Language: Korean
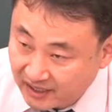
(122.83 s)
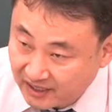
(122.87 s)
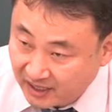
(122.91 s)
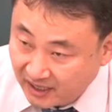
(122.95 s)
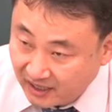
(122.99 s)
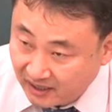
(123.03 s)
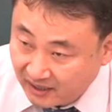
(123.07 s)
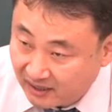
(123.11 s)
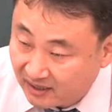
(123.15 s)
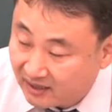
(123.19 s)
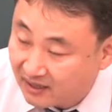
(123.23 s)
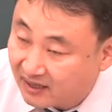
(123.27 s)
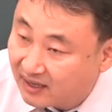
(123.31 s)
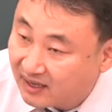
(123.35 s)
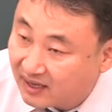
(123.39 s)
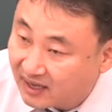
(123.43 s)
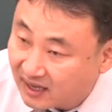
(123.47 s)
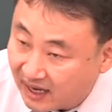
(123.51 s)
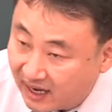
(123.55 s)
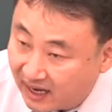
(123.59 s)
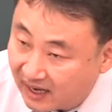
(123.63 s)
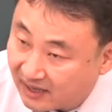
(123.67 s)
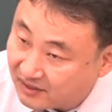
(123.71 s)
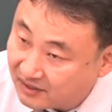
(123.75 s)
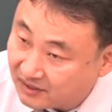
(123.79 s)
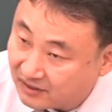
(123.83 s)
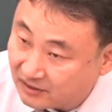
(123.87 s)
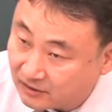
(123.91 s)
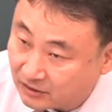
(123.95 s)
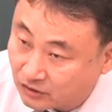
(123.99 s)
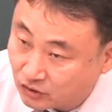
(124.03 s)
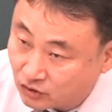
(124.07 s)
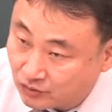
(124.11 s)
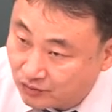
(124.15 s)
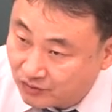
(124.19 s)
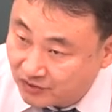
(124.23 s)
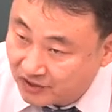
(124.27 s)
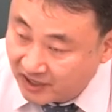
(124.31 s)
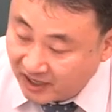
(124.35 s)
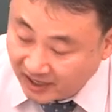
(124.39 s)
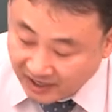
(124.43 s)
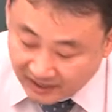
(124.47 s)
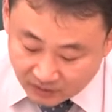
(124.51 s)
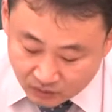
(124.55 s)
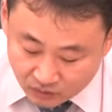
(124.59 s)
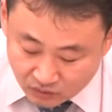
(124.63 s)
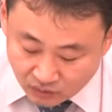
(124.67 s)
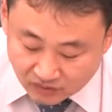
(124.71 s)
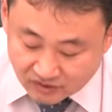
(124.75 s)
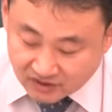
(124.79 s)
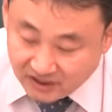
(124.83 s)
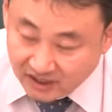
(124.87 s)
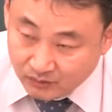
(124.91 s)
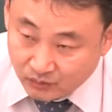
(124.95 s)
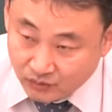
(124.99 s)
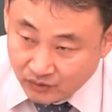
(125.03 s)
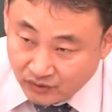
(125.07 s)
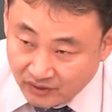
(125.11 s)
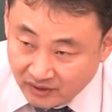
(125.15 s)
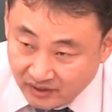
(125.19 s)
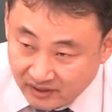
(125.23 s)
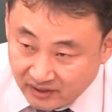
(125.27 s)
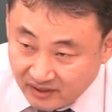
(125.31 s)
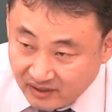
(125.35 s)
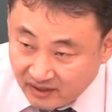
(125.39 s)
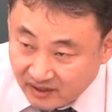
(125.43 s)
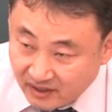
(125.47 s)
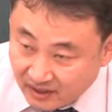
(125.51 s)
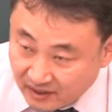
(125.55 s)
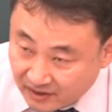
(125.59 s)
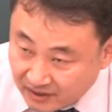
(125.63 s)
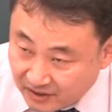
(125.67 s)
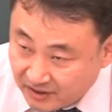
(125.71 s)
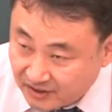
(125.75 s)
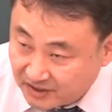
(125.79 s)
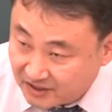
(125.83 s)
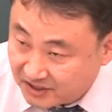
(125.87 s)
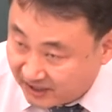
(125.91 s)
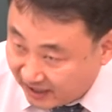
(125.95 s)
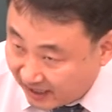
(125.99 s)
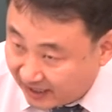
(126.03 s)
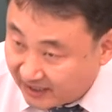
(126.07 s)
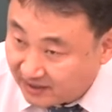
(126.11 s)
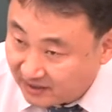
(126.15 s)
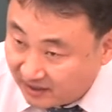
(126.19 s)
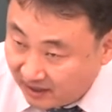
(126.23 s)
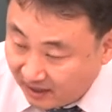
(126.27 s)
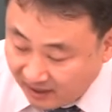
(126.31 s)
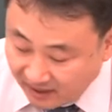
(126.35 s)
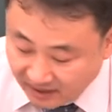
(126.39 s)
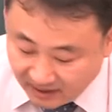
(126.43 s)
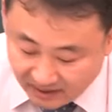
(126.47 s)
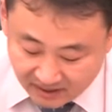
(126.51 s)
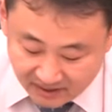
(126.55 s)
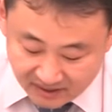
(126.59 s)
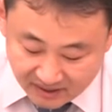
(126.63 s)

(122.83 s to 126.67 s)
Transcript: 아니라 가설 건축물이나 공작물 설치 한때